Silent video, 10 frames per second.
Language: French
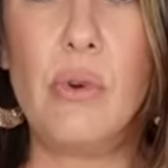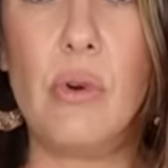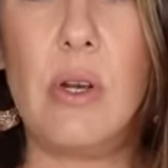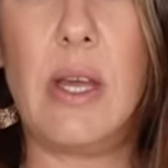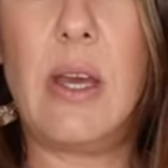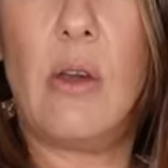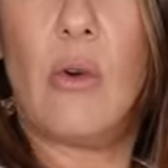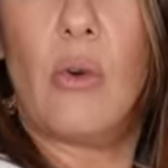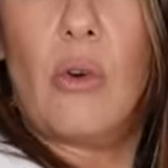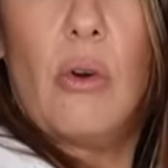collé, et
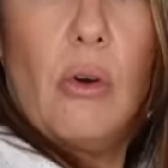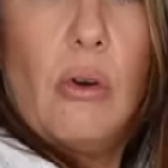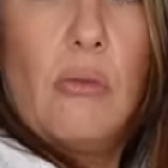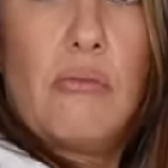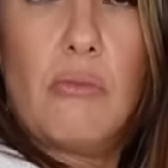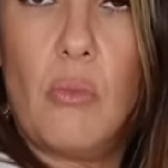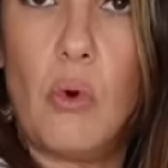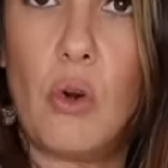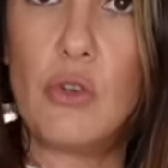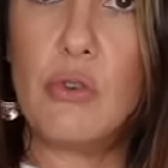encore,
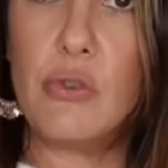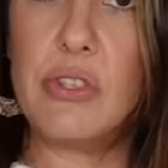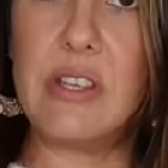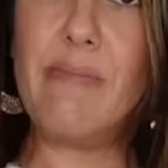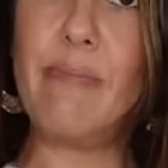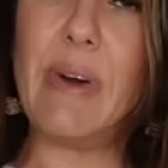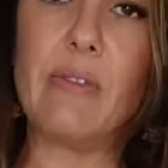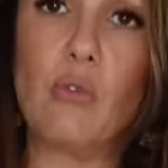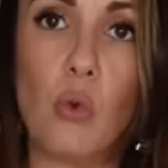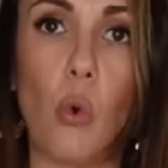moi, je sais pas
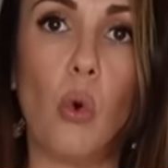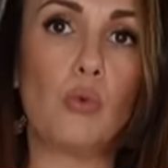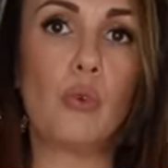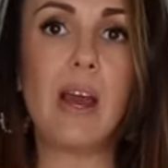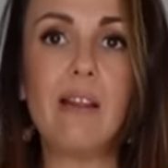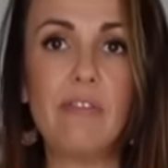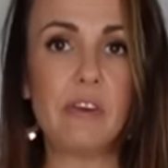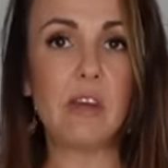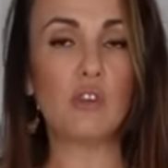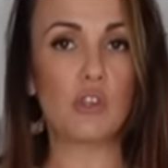trop. En tout cas, elle fait